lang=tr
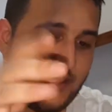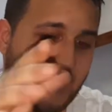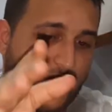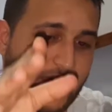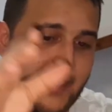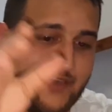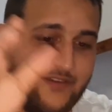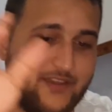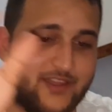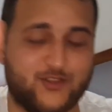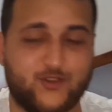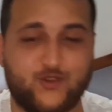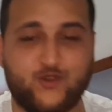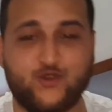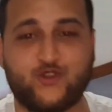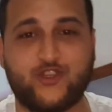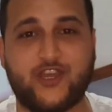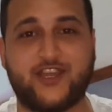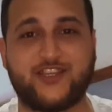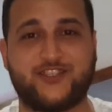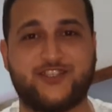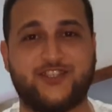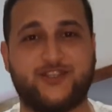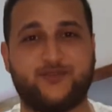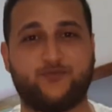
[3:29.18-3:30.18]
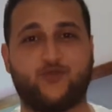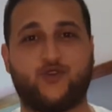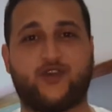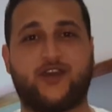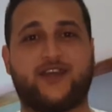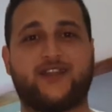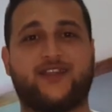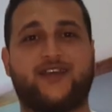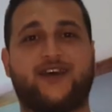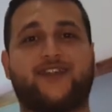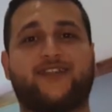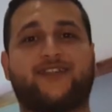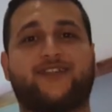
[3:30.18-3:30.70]
Evet kutu açılım bu
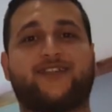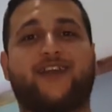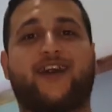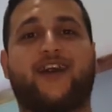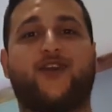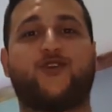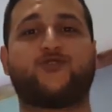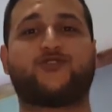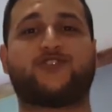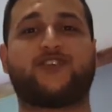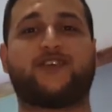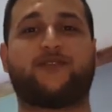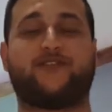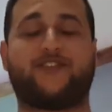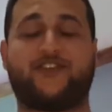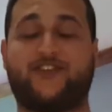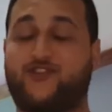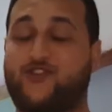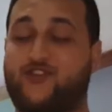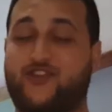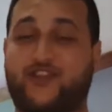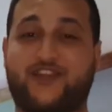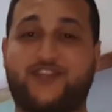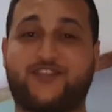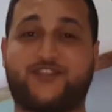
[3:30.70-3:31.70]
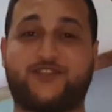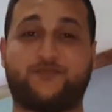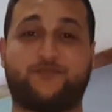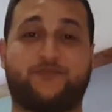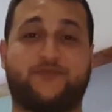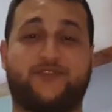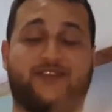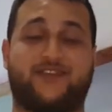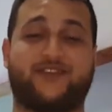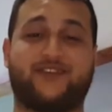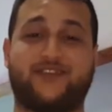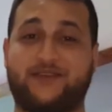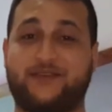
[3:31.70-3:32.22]
kadar. Daha özel videolar için
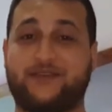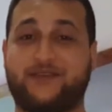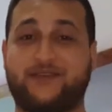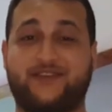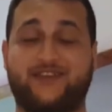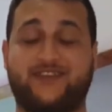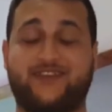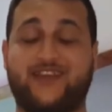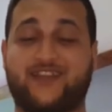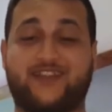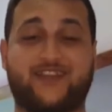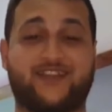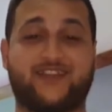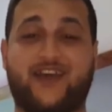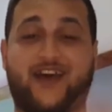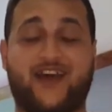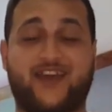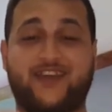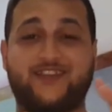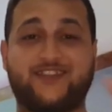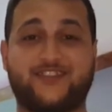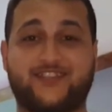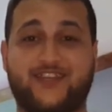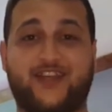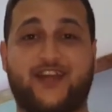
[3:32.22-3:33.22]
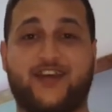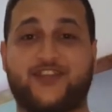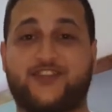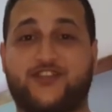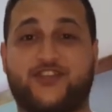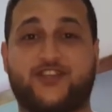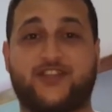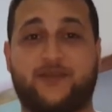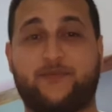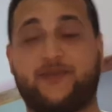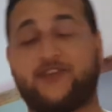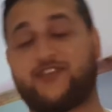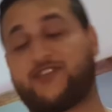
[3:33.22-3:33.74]
e, ya da daha inceli
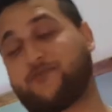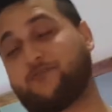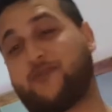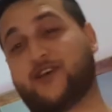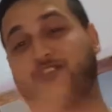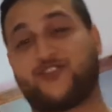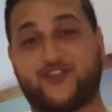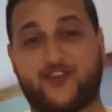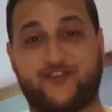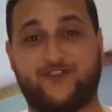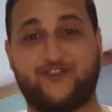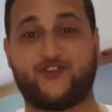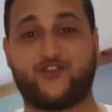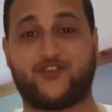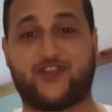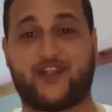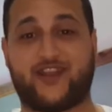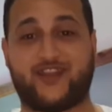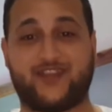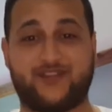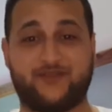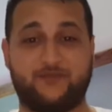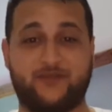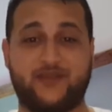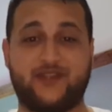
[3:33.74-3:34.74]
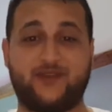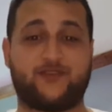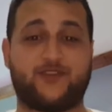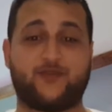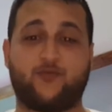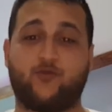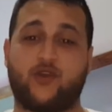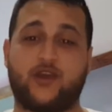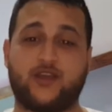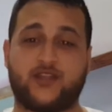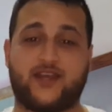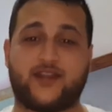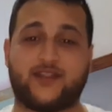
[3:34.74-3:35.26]
açıklama için başka videolara gidin. Benimki
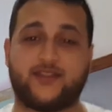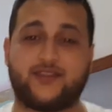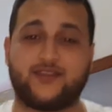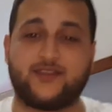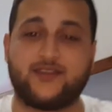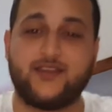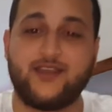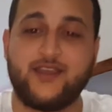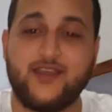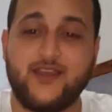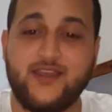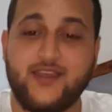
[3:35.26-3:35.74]
bu kadardı.